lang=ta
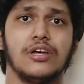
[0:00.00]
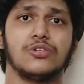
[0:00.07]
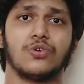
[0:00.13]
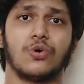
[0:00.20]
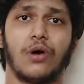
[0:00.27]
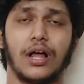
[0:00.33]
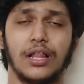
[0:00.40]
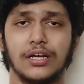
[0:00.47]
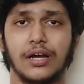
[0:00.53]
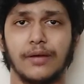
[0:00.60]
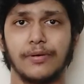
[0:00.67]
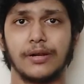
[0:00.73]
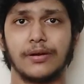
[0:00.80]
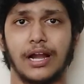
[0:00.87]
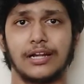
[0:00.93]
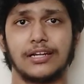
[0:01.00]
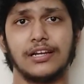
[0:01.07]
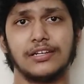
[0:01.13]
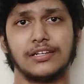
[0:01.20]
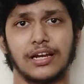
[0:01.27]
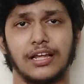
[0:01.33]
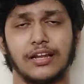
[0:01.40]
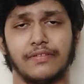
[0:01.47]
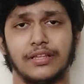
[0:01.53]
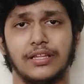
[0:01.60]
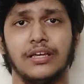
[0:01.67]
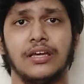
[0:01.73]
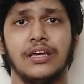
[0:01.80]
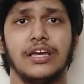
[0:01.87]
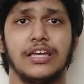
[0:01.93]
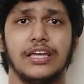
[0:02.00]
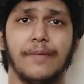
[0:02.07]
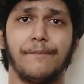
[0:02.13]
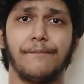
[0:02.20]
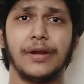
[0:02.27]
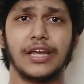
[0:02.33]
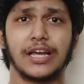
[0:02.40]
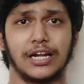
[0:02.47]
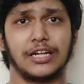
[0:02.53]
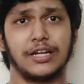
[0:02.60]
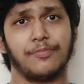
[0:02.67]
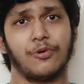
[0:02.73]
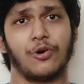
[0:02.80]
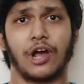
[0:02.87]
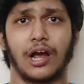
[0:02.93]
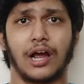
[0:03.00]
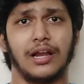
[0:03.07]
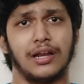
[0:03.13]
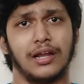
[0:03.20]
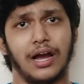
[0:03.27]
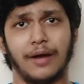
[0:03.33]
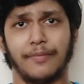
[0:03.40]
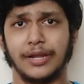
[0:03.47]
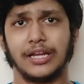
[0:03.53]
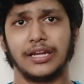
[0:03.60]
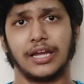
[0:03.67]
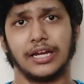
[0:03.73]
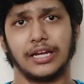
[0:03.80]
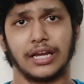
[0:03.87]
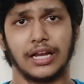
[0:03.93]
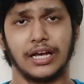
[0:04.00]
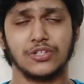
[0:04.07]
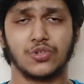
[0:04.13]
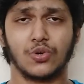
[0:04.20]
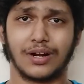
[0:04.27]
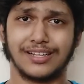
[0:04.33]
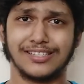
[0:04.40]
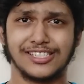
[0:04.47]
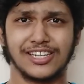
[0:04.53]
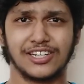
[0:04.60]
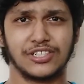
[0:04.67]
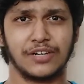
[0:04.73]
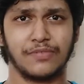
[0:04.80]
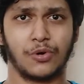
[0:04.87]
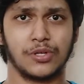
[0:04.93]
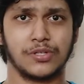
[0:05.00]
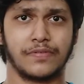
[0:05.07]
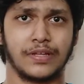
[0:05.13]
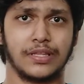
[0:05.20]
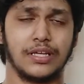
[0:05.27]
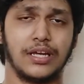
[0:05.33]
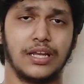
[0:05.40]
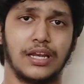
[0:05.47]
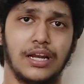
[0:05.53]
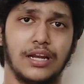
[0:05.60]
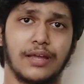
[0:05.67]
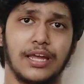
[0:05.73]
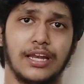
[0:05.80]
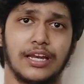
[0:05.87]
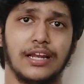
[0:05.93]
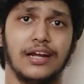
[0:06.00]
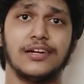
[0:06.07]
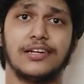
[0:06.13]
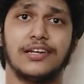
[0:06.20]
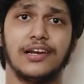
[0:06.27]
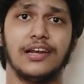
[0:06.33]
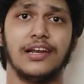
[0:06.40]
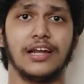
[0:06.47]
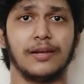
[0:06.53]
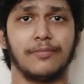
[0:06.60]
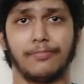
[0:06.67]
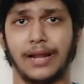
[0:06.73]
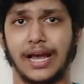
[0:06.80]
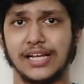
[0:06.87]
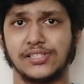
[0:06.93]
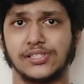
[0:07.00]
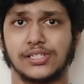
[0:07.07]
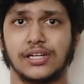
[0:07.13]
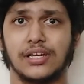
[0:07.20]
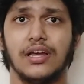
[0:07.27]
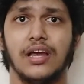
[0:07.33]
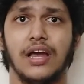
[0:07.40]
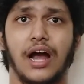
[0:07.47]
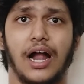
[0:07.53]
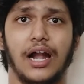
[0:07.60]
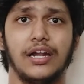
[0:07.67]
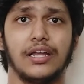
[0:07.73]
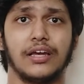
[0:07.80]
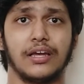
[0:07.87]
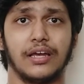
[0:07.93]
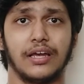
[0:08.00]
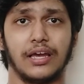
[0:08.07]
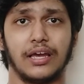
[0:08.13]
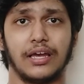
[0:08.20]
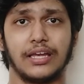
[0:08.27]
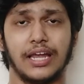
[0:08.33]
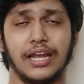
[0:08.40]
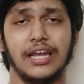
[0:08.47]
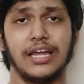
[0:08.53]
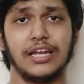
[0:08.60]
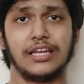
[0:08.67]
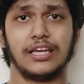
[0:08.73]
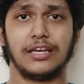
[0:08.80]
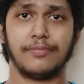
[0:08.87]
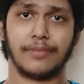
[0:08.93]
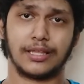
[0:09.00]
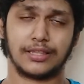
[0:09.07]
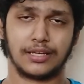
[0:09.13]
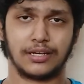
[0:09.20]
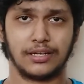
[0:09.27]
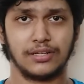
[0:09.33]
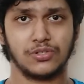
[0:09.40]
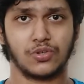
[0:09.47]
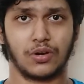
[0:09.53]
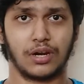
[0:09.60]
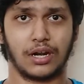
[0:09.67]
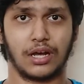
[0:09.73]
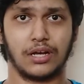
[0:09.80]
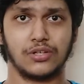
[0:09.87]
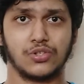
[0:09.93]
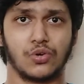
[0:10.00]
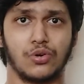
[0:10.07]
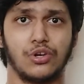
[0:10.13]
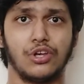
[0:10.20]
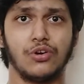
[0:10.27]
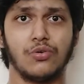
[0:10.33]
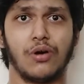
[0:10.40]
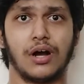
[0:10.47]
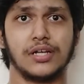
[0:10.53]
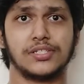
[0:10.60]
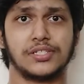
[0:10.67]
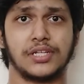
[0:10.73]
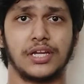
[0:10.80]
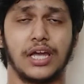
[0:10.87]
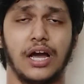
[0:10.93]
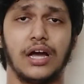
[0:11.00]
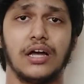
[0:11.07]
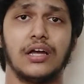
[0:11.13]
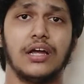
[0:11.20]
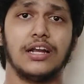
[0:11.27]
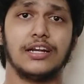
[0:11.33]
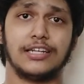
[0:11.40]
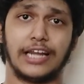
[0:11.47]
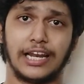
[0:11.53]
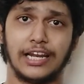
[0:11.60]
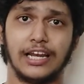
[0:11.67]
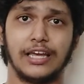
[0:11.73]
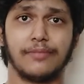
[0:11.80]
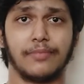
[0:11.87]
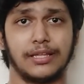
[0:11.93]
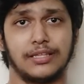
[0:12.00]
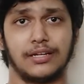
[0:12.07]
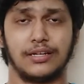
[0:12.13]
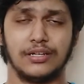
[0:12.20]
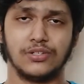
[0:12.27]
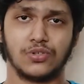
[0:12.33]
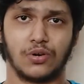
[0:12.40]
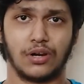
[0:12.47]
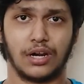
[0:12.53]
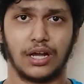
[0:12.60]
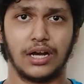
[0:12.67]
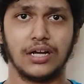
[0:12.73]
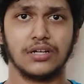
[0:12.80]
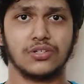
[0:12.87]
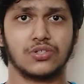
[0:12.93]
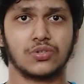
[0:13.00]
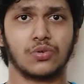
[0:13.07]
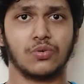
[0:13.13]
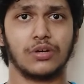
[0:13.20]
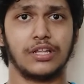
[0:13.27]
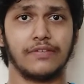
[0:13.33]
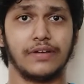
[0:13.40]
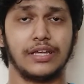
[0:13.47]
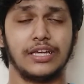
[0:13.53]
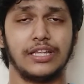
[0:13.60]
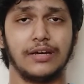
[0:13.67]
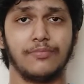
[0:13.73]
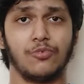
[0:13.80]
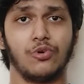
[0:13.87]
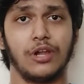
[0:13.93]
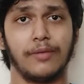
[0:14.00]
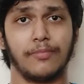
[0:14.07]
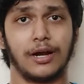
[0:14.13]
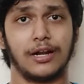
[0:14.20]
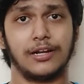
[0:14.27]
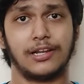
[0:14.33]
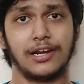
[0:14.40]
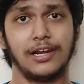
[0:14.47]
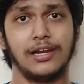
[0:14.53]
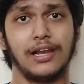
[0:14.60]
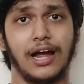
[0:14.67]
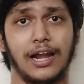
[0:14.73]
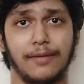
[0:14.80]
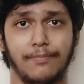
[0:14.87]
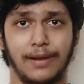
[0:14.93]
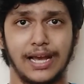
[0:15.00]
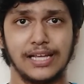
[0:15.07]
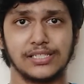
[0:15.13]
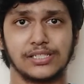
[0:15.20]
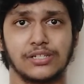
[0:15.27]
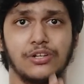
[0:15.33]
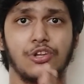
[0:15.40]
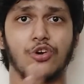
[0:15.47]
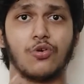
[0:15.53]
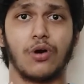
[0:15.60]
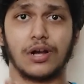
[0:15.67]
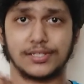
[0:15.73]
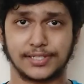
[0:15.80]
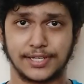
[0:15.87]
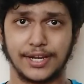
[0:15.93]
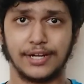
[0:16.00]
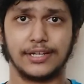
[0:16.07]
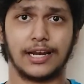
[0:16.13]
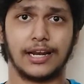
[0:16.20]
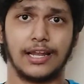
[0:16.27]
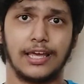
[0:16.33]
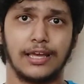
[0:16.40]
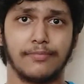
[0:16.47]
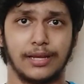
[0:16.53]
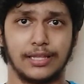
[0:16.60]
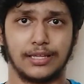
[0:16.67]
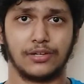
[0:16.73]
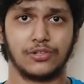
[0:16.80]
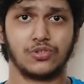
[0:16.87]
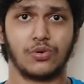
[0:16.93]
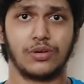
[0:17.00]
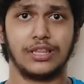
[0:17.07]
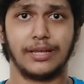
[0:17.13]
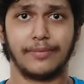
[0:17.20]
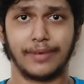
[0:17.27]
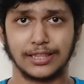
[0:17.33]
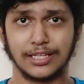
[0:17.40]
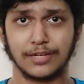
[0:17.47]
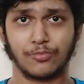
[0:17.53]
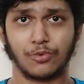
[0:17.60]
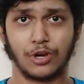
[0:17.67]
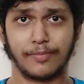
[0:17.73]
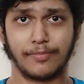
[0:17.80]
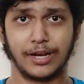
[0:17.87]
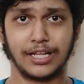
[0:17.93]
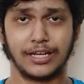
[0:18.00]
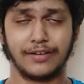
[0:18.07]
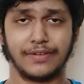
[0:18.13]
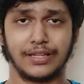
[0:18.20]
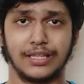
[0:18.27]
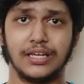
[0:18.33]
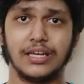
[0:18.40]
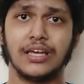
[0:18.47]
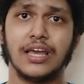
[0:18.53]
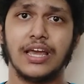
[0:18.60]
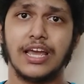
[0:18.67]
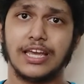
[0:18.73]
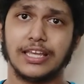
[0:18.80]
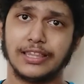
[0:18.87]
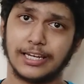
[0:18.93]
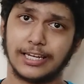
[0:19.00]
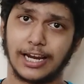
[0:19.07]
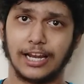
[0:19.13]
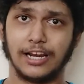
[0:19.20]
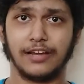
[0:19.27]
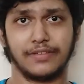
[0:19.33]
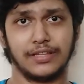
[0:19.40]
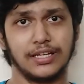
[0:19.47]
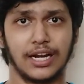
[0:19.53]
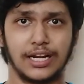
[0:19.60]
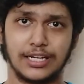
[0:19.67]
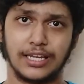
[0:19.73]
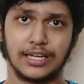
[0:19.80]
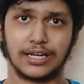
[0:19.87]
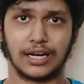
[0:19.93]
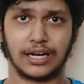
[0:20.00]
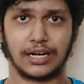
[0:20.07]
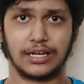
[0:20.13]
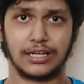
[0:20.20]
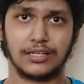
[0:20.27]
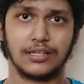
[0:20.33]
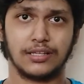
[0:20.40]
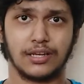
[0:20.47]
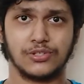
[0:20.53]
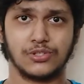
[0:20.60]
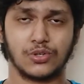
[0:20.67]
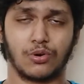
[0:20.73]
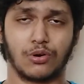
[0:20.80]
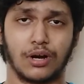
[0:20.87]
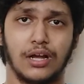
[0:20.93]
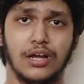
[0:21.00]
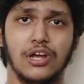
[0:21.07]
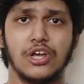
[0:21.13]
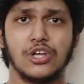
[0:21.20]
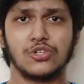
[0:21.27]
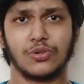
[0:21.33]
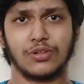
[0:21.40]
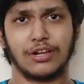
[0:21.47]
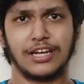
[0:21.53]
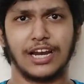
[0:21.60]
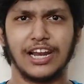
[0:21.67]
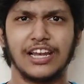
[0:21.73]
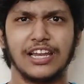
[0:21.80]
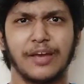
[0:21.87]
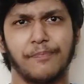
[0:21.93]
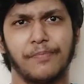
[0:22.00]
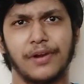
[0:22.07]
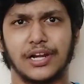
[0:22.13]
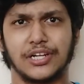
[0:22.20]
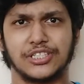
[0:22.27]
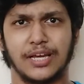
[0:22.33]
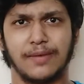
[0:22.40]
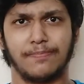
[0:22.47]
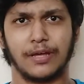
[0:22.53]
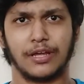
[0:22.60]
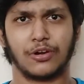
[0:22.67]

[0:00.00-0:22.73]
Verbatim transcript: ஸோ அதுக்கப்புறம் அட்டல் டனல் வந்து எப்படி கட்ட போகிறாங்க அப்படின்னு கேட்டிங்கன்னா ஸோ கன்ஸ்ட்ரக்ஷன் வாஸ் வந்து என்னென்னு கேட்டிங்கன்னா ட்ரில் அண்ட் பிளாஸ்ட் அண்ட் என்ஏடி uh, e மெத்தட்னு சொல்லலாம் ஸோ நியூ ஆஸ்ட்ரியா டனலிங் மெத்தட்னு சொல்லலாம் ஸோ இது இதை மூலிமா ட்ரில் அண்ட் பிளாஸ்ட் நியூ ஆஸ்ட்ரியா டனலிங் மெத்தட் ஸோ இந்த மெத்தட் மூலிமா தான் வந்து இந்த டனலை வந்து கட்டியிருக்காங்கன்றதை தெரிஞ்சுக்கோங்க ஸோ இந்த டனல் எப்படா ஷேப்பில்